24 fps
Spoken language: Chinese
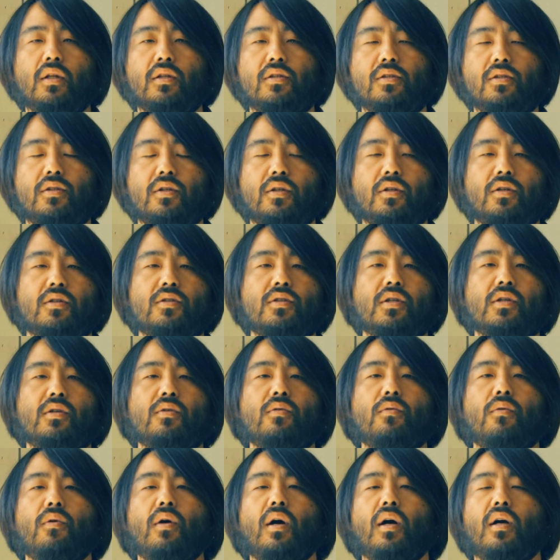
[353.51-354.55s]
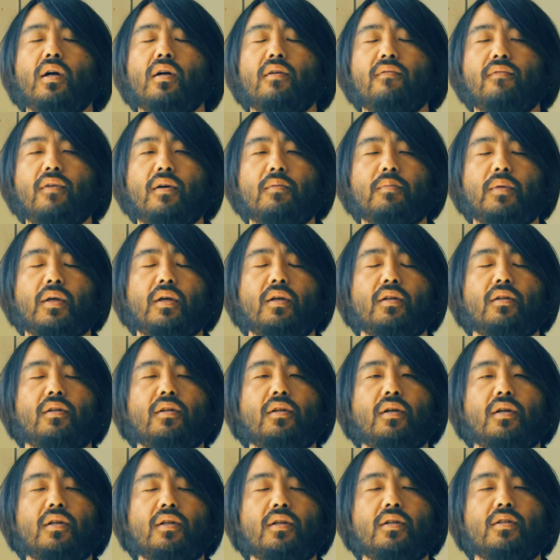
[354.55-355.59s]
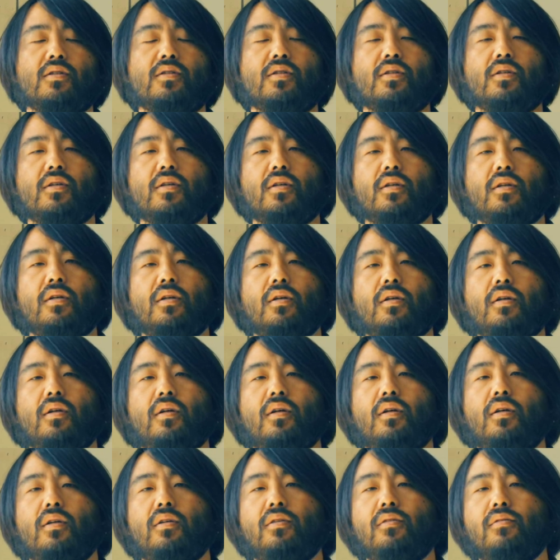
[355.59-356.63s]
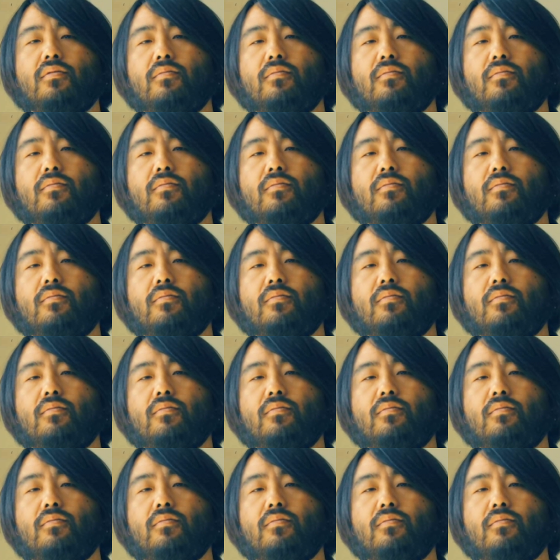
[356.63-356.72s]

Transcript: 自己的生活啊各方面得以这个，